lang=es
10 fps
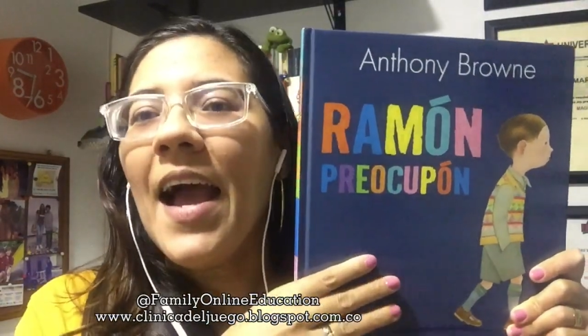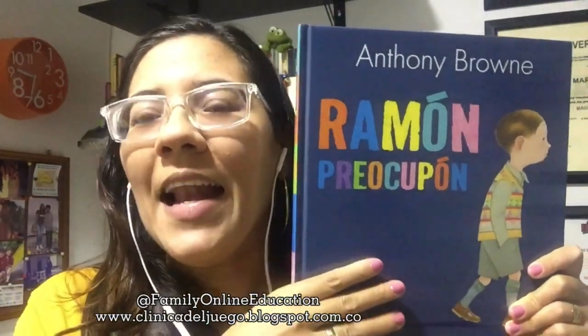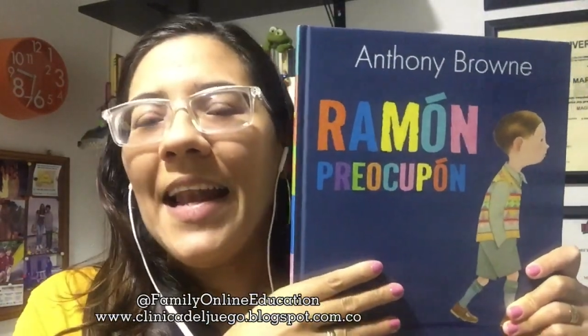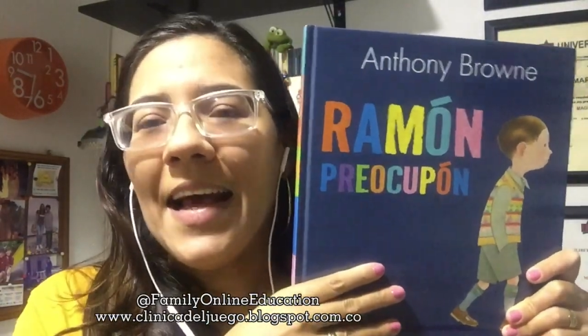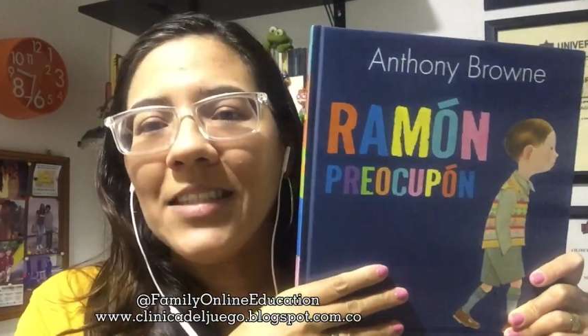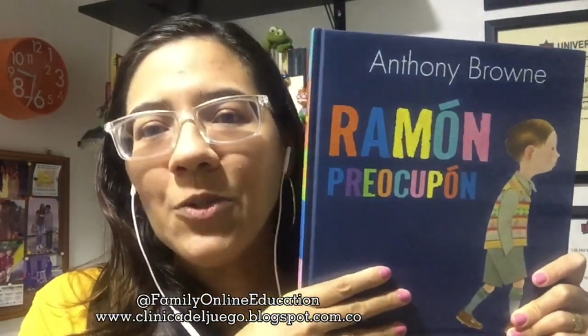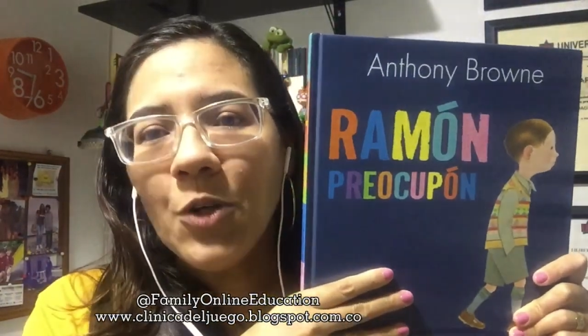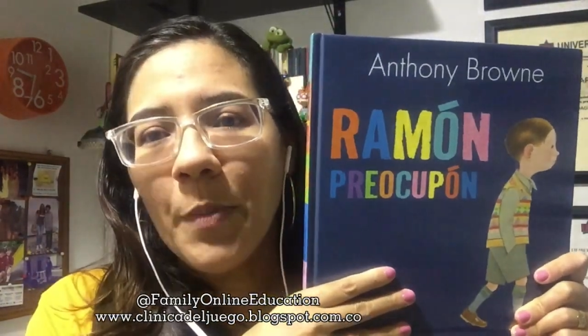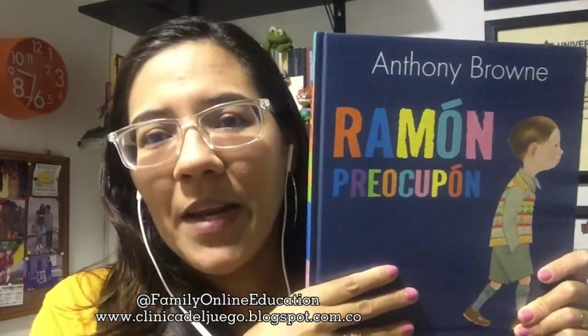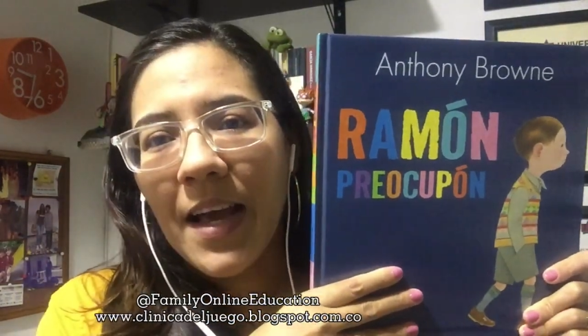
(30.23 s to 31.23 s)
le hace un
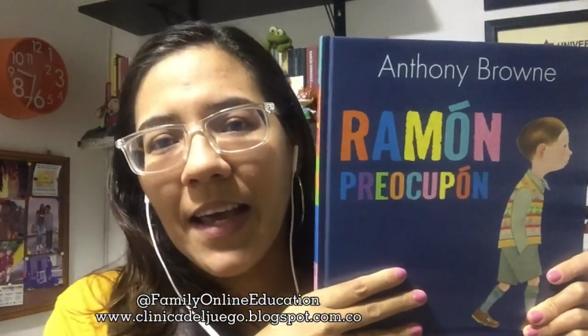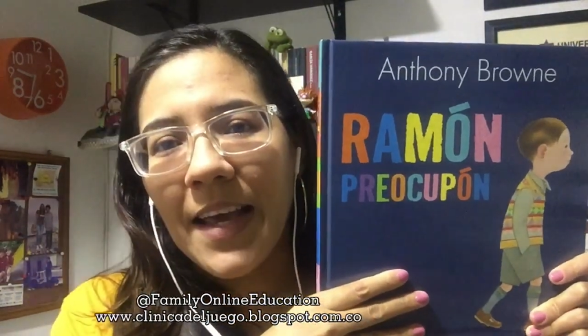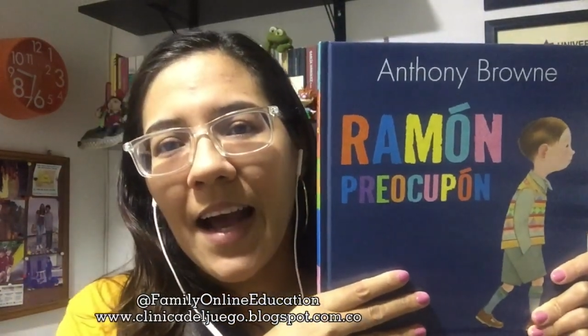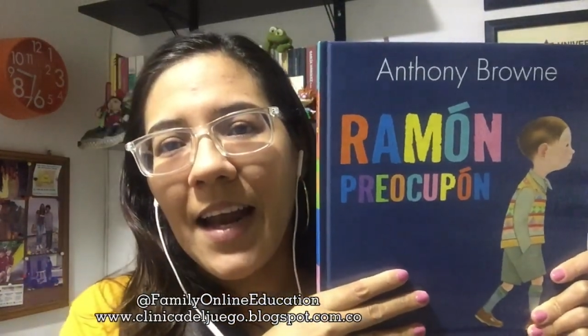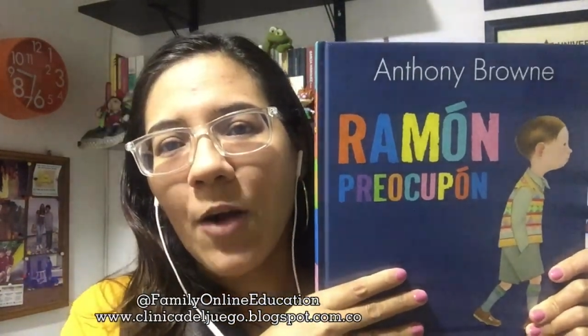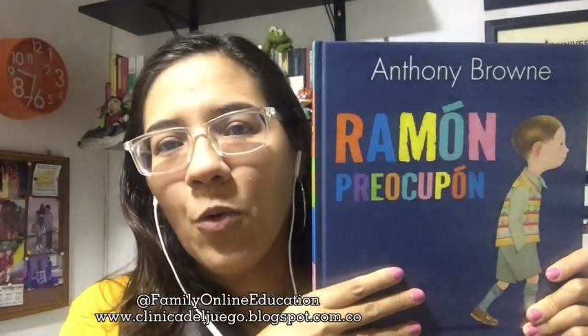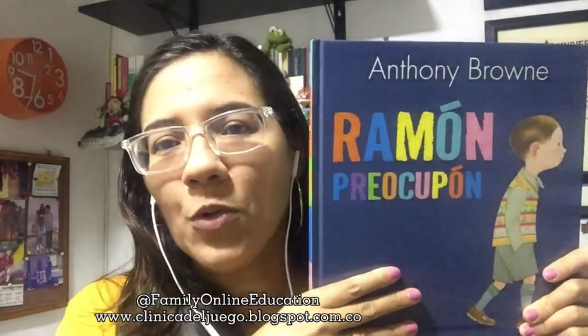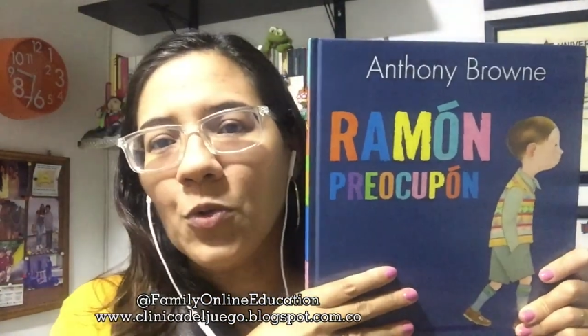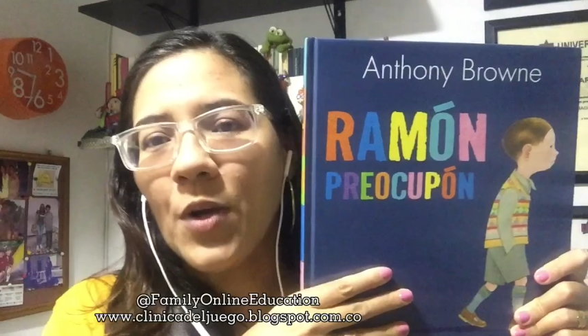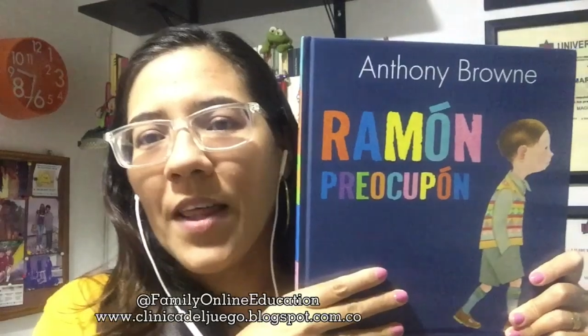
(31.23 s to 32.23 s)
homenaje a la
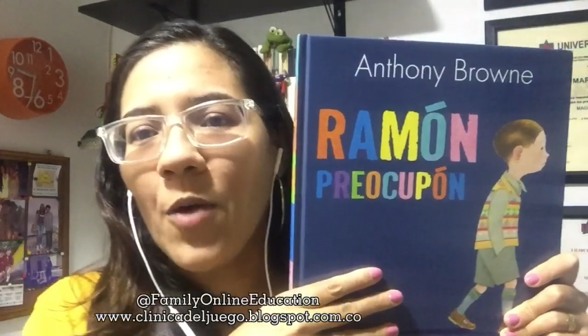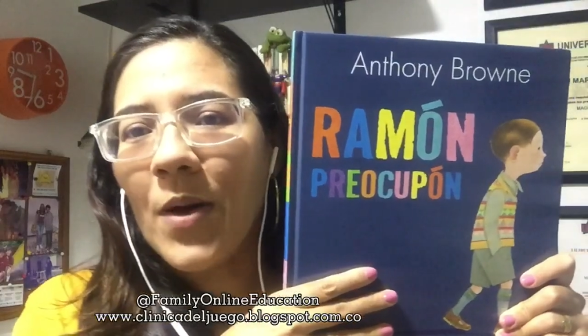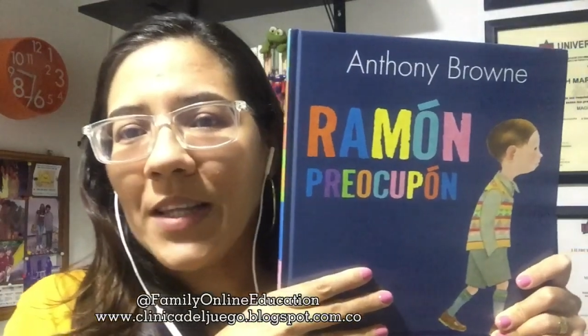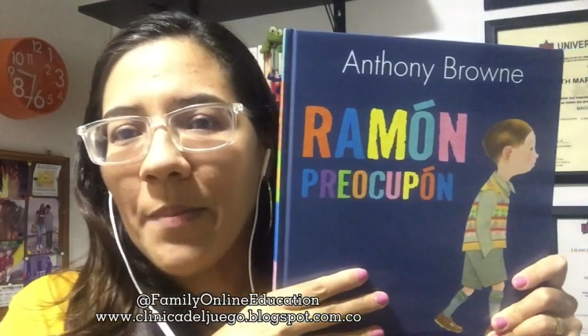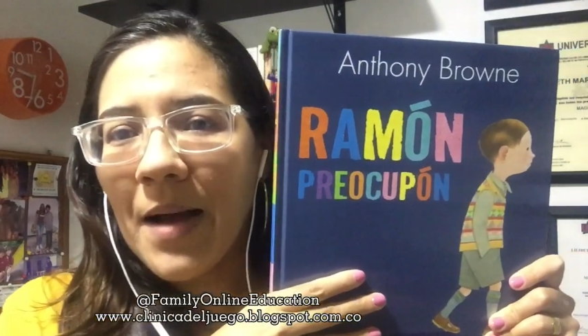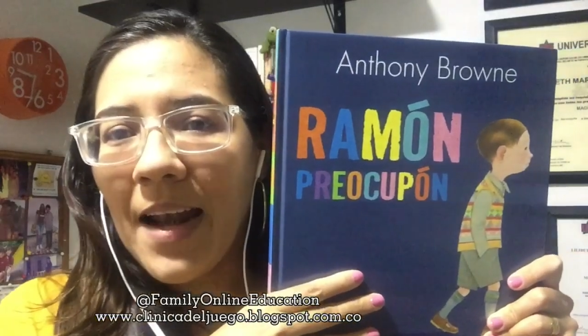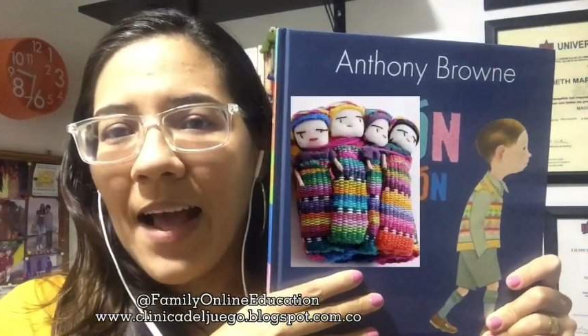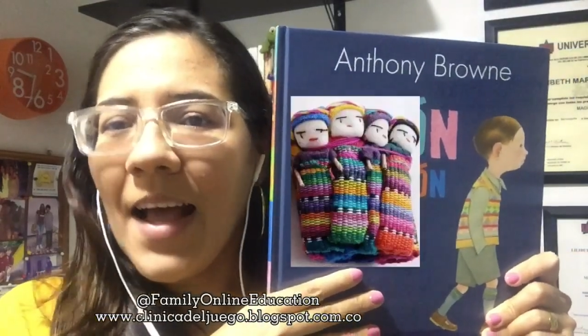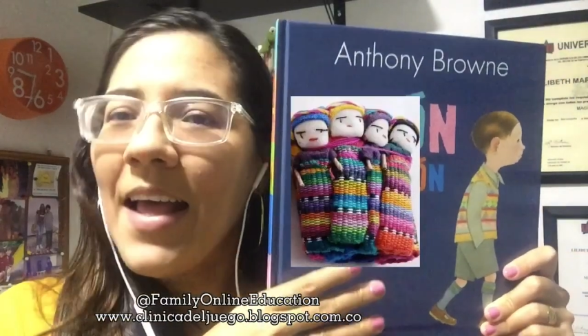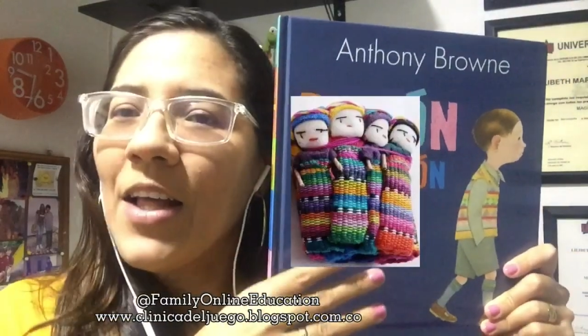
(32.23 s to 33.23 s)
cultura de Guatemala,